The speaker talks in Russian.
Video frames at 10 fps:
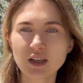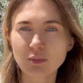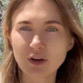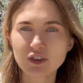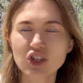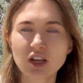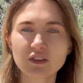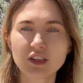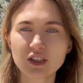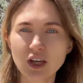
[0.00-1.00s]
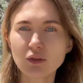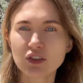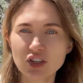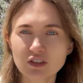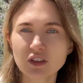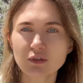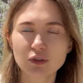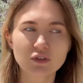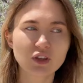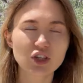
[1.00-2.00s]
Я правда часто летаю, я часто
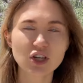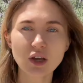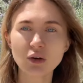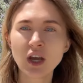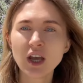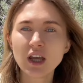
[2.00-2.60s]
кого-то встречаю, доверяю,